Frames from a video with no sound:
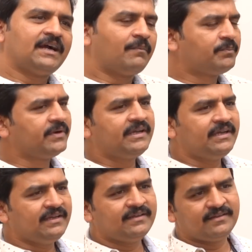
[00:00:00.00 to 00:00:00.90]

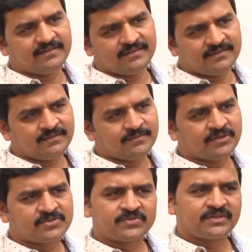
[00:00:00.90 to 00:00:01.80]
అప్పటికే
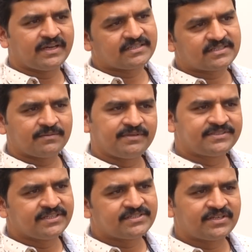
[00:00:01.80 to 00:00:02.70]
పరచూరి గారు
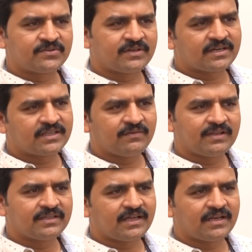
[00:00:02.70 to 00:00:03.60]
ఎస్టాబ్లిష్ చేసినట్టున్నారు కదా
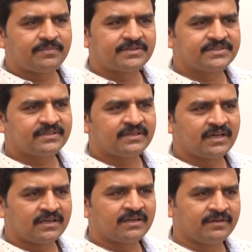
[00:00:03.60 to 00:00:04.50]
వాళ్ళ కళా పరిషత్
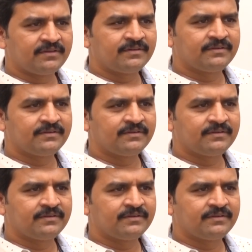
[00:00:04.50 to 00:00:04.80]
రవి